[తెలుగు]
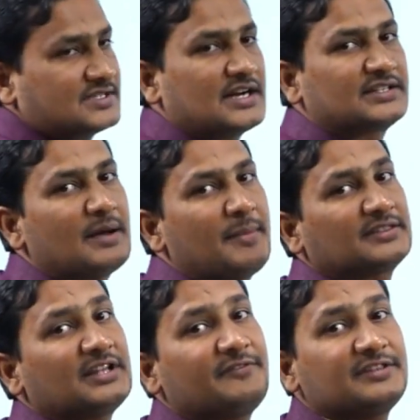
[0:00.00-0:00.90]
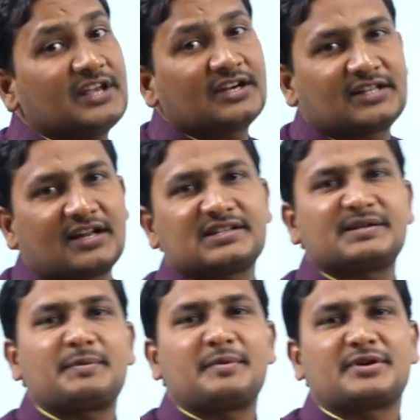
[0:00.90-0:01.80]
చట్టబద్ధ విధి అంటారని
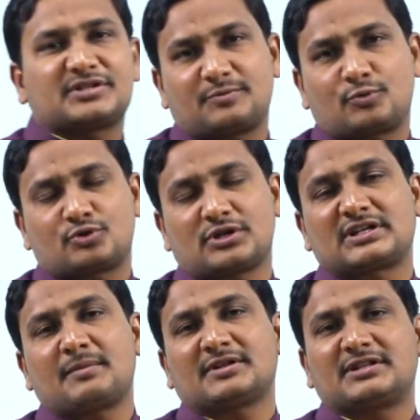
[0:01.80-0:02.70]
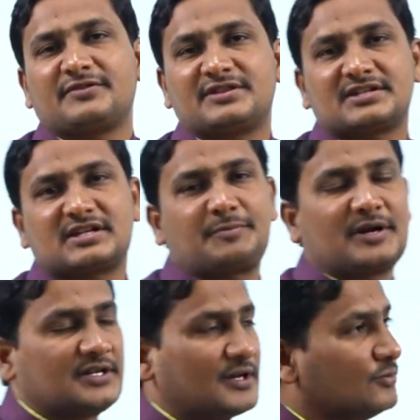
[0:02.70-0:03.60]
చెప్పి మనం ఇక్కడ చెప్పుకోవచ్చు చట్టబద్ధ విధి అని చెప్పి
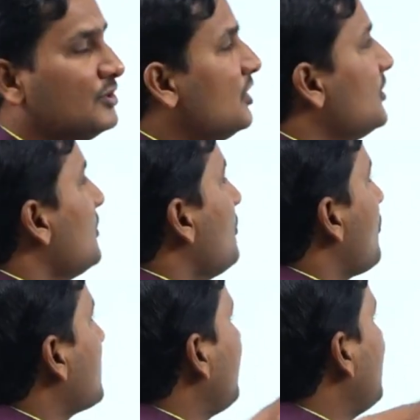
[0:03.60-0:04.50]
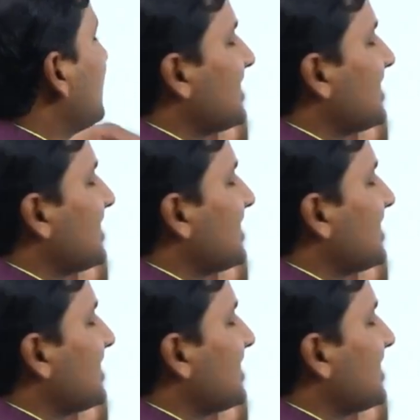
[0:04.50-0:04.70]
అంటారు ఒకవేళ